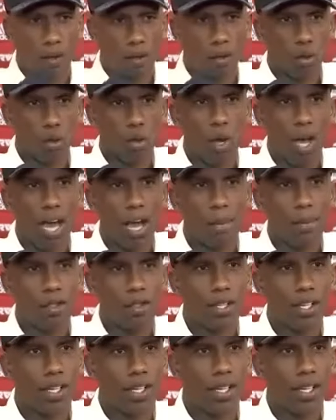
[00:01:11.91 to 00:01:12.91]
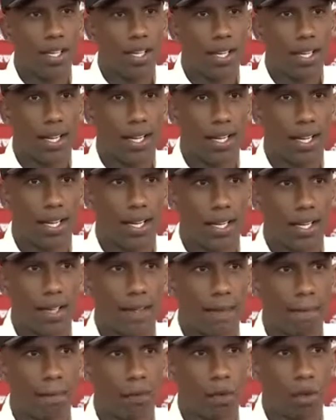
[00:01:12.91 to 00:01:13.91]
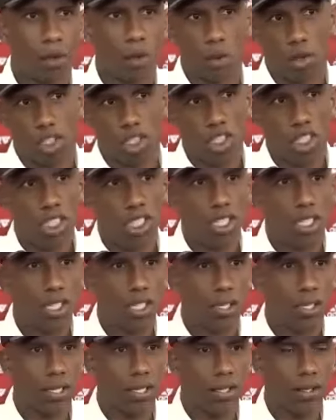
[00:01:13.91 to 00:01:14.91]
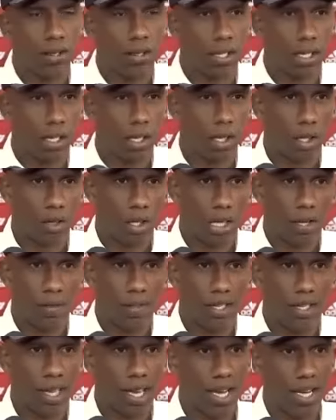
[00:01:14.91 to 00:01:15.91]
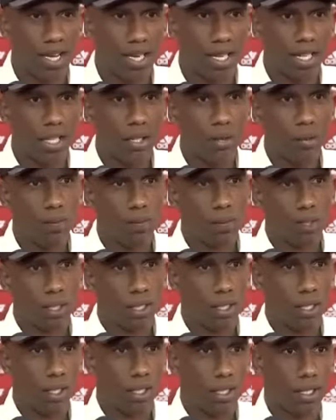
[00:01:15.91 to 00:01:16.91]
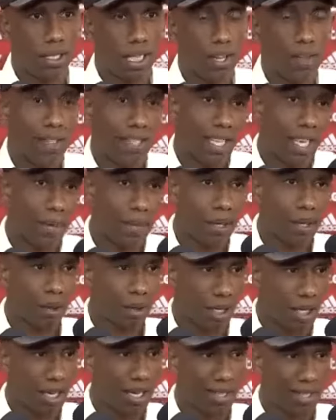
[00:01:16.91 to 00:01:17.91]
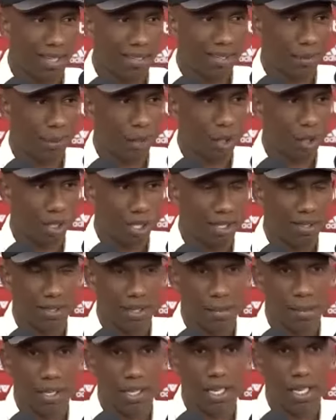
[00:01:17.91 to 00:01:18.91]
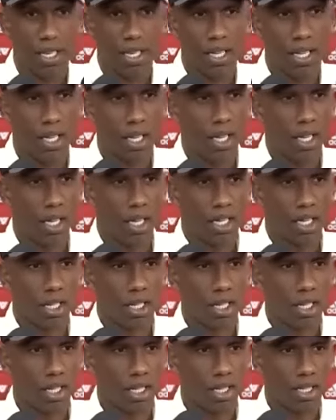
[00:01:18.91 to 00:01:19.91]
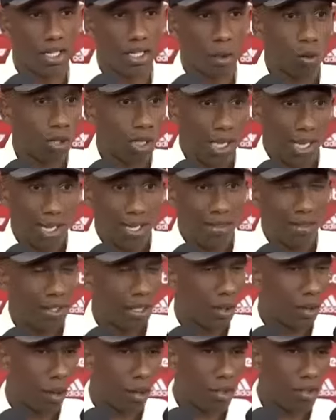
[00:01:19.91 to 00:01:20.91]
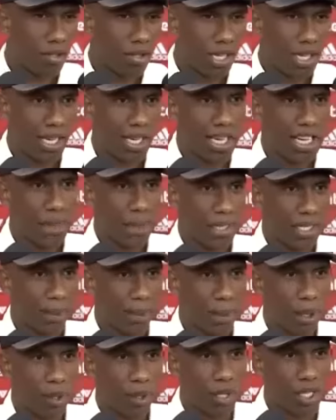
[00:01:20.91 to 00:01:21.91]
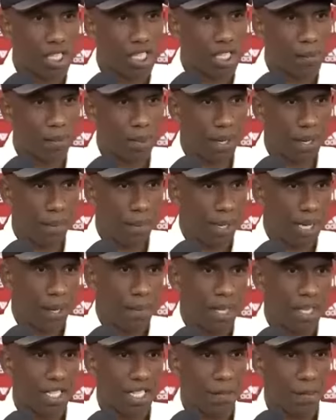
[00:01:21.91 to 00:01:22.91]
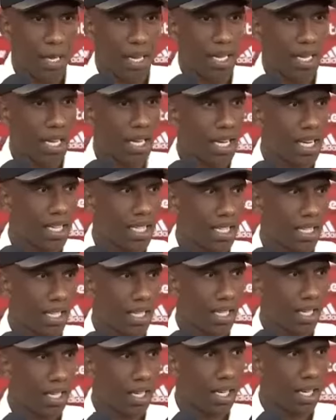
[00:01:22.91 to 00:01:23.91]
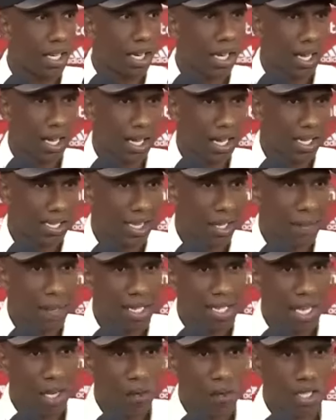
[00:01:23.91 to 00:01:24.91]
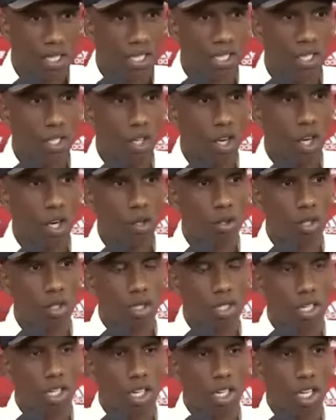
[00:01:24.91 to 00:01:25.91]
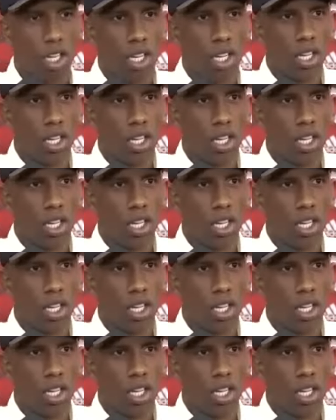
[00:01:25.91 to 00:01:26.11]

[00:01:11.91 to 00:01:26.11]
Ah, foi tudo rápido, né? É, no dia eu tava treinando e tava sabendo do interesse da Chapecoense também, né? E tinha o interesse de todos em querer ir pra Chapecoense, para pegar mais experiência, é, ter mais sequência de jogos.